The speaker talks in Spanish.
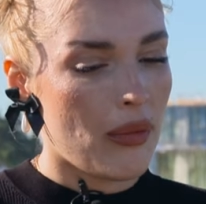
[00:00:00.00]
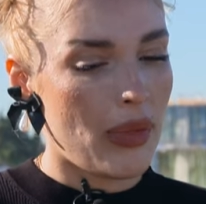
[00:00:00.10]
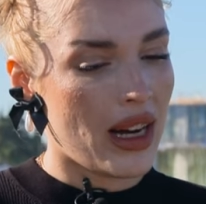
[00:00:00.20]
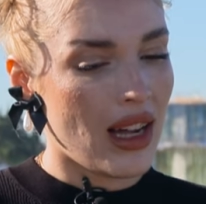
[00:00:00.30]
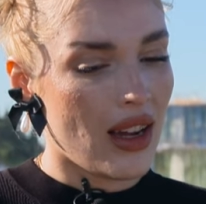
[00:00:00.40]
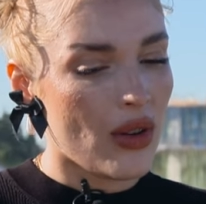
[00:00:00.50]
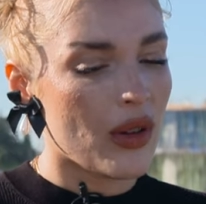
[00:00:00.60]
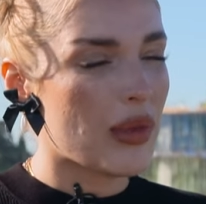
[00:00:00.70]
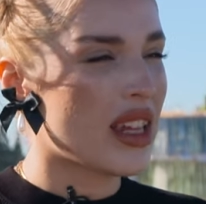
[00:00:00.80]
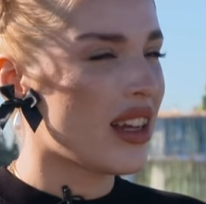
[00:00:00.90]
para los
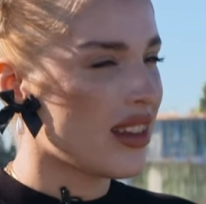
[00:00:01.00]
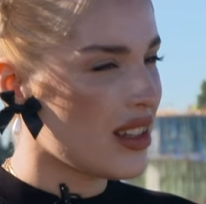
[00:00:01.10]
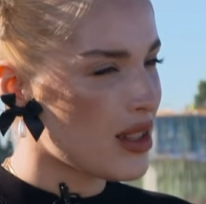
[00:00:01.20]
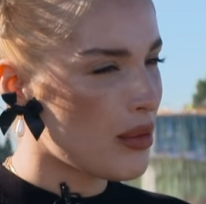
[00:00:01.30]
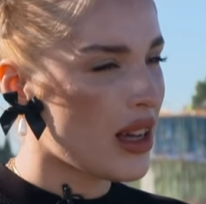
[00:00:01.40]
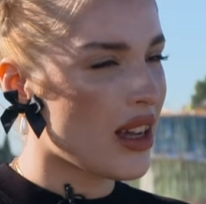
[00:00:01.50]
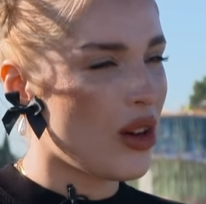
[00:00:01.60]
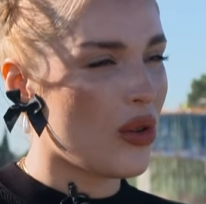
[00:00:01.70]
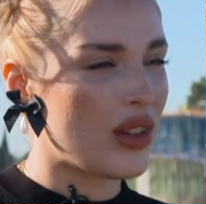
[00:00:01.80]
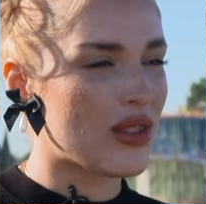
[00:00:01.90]
inmigrantes más que
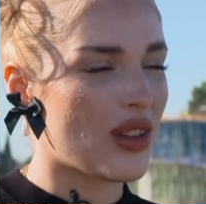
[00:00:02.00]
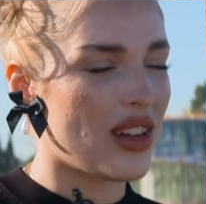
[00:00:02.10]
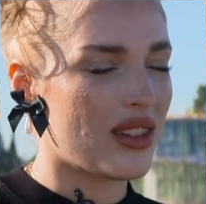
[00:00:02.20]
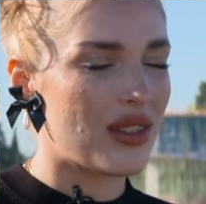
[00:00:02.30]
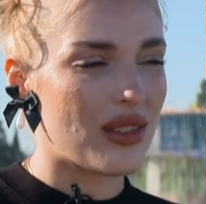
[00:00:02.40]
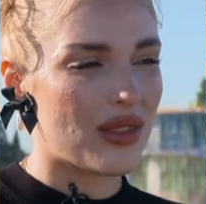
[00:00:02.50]
los venezolanos.